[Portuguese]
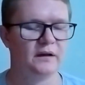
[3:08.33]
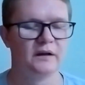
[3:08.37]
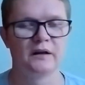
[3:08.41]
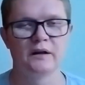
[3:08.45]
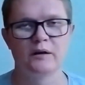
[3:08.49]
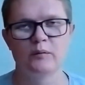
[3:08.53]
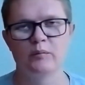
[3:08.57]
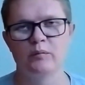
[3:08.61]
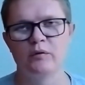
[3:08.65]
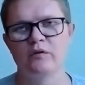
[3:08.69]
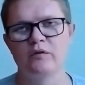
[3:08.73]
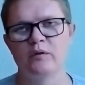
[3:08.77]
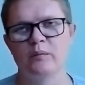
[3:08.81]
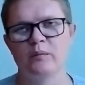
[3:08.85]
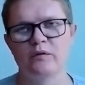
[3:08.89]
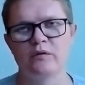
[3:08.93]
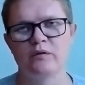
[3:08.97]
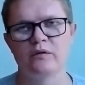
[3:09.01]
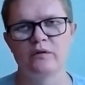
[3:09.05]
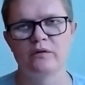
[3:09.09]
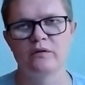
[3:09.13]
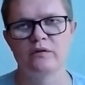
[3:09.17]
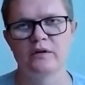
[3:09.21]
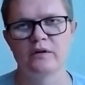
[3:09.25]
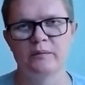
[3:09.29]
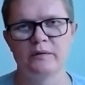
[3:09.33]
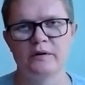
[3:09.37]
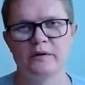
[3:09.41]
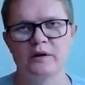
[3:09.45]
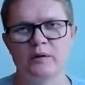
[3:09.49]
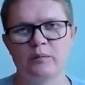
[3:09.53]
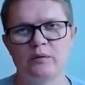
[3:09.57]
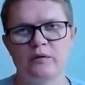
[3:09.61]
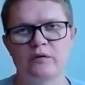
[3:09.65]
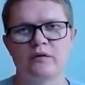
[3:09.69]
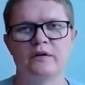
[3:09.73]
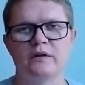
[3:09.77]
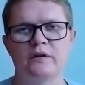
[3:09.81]
Somos nós também
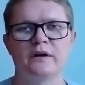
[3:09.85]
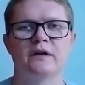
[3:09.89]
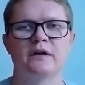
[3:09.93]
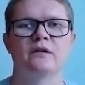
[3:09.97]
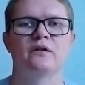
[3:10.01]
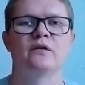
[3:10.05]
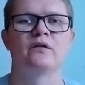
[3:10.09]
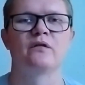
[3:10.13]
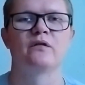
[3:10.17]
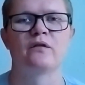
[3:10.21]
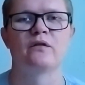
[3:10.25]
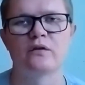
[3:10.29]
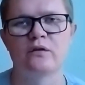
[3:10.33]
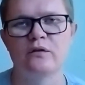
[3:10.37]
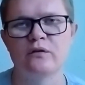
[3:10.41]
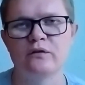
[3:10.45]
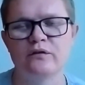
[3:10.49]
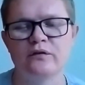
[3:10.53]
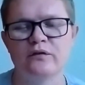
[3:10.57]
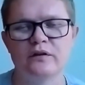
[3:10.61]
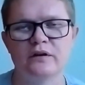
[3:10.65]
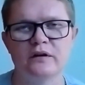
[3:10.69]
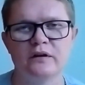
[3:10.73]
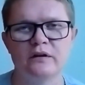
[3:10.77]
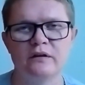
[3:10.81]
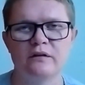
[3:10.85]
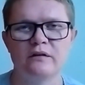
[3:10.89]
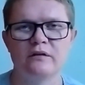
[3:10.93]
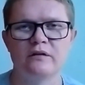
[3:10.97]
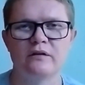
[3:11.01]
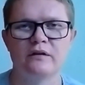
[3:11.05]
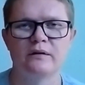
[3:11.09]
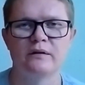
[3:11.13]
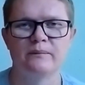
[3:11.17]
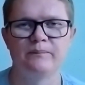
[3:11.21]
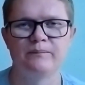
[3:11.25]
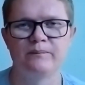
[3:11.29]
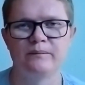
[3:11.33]
depositar a nossa
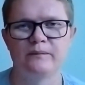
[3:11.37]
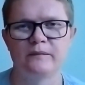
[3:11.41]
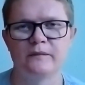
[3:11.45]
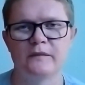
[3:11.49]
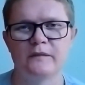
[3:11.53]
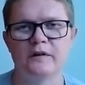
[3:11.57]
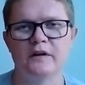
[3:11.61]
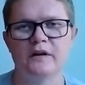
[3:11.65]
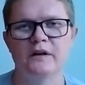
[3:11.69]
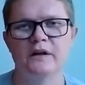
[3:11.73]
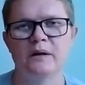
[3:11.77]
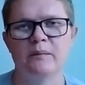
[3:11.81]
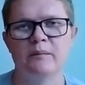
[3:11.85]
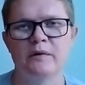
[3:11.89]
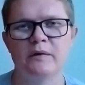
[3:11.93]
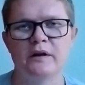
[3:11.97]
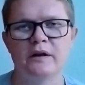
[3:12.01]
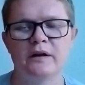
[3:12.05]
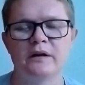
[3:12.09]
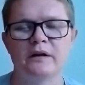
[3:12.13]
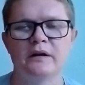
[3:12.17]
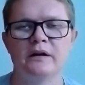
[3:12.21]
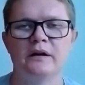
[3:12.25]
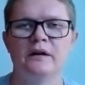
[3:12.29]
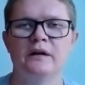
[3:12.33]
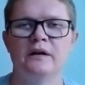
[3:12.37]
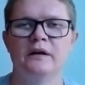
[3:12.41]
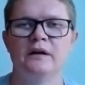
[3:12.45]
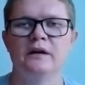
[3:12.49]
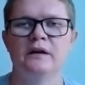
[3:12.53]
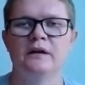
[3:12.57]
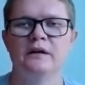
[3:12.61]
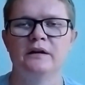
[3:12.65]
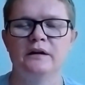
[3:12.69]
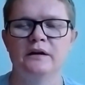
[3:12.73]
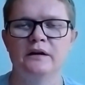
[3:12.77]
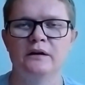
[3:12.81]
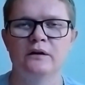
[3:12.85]
confiança e também
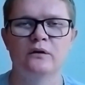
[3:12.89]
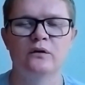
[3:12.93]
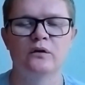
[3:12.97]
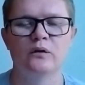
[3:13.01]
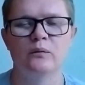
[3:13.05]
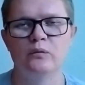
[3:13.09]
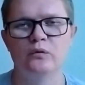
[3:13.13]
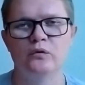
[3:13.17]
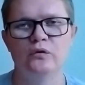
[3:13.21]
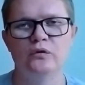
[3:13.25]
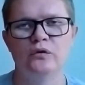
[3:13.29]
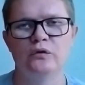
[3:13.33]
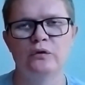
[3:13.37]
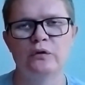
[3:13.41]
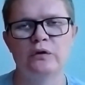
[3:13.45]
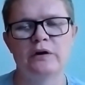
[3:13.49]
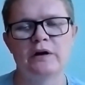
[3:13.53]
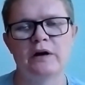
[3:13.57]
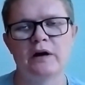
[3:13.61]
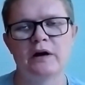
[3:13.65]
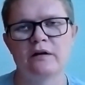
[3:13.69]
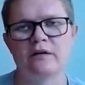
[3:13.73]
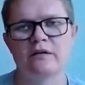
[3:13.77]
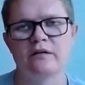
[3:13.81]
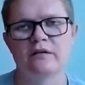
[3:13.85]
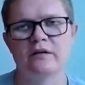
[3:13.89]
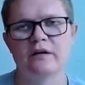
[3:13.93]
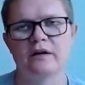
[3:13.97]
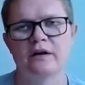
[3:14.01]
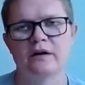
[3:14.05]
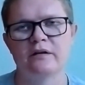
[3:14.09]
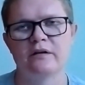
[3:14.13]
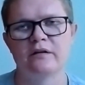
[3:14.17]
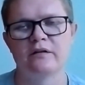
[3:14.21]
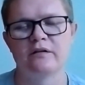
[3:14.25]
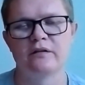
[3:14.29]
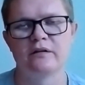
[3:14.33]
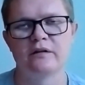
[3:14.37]
ter comúnio que
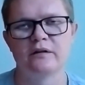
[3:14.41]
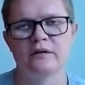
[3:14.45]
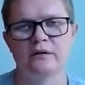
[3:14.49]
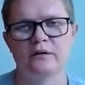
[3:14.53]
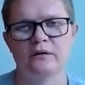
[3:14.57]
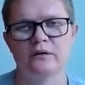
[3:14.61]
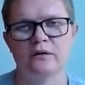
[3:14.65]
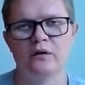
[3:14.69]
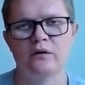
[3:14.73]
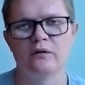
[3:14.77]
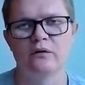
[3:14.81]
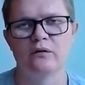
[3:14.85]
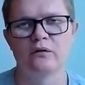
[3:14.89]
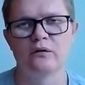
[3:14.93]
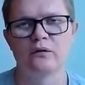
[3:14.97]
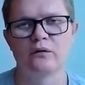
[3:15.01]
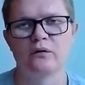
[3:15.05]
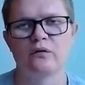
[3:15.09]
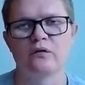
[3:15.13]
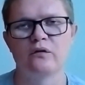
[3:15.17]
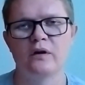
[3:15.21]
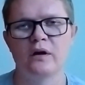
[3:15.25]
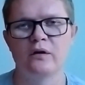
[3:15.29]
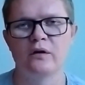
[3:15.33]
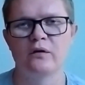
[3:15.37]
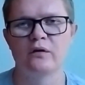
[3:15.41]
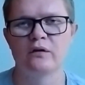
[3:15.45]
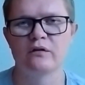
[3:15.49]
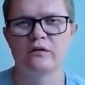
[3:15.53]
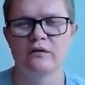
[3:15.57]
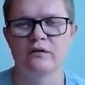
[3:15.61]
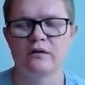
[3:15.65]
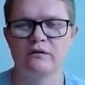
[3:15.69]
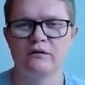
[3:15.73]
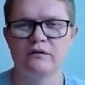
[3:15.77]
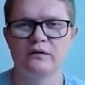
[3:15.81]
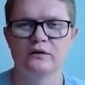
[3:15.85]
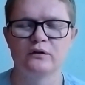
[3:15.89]
alicerce nosso Senhor e
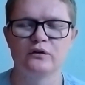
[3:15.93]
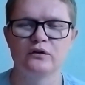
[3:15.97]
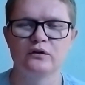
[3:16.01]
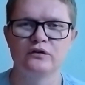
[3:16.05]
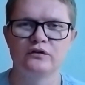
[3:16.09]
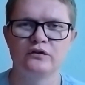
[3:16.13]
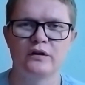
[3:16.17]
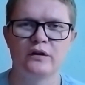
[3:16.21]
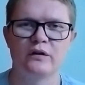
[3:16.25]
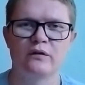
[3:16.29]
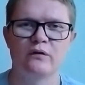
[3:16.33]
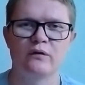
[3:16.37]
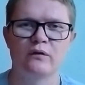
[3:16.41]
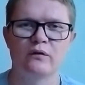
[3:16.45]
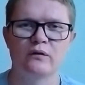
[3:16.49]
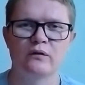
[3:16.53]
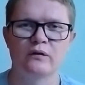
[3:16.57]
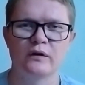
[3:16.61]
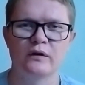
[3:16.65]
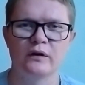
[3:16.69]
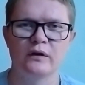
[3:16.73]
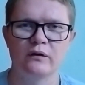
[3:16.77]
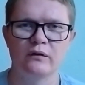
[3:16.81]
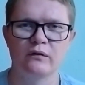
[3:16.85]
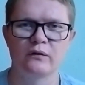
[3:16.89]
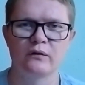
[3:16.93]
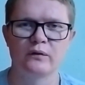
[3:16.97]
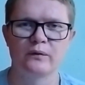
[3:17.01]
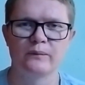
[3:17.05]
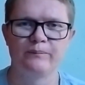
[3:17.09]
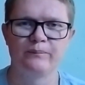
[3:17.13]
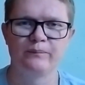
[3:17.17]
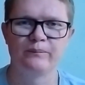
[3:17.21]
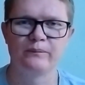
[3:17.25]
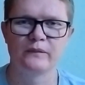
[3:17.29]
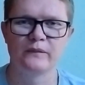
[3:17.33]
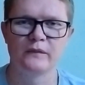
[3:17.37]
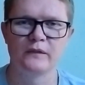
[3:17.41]
Salvador Jesus Cristo.
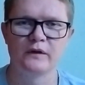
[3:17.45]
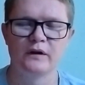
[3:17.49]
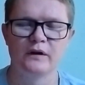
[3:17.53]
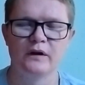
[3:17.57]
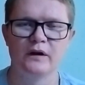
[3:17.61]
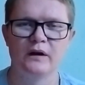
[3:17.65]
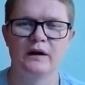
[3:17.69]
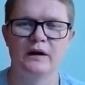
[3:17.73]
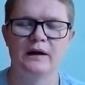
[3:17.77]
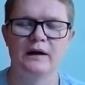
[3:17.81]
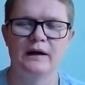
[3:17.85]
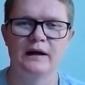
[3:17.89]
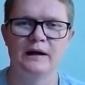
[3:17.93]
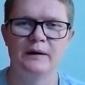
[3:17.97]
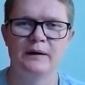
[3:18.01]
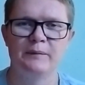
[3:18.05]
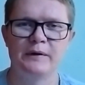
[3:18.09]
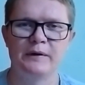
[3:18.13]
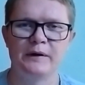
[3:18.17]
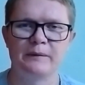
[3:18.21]
Amém.